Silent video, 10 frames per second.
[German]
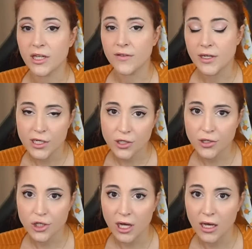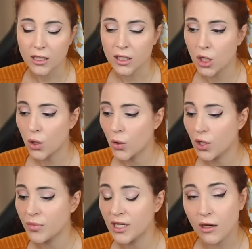auf den Tisch geschlagen
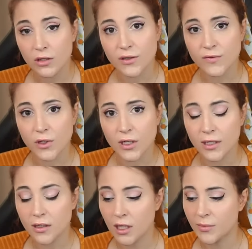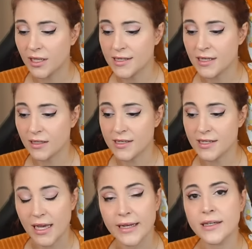und bin laut geworden, habe ihr gesagt, dass
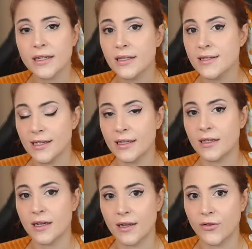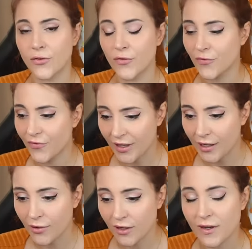ich endlich sehen kann,
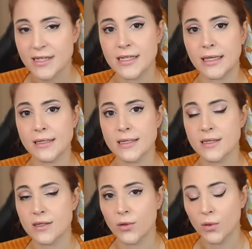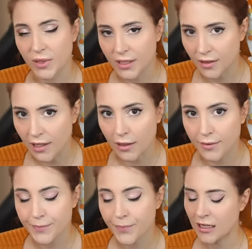wer oder was sie ist und bin
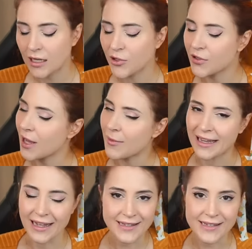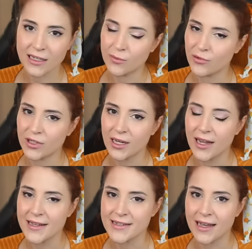gegangen möchte noch einmal ganz klipp und
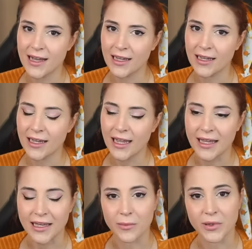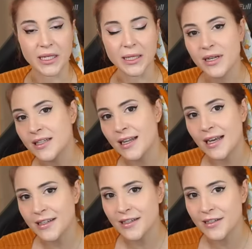klar sagen, ich habe niemanden
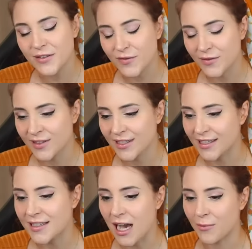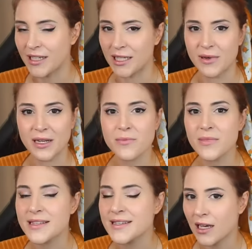angegriffen, ich habe niemanden
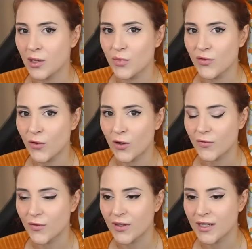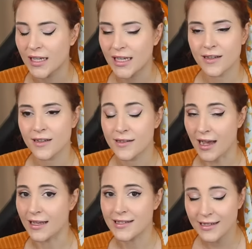mit Sachen beworfen.
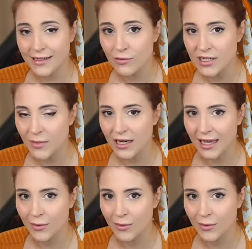Der Einzige, der unter mir leiden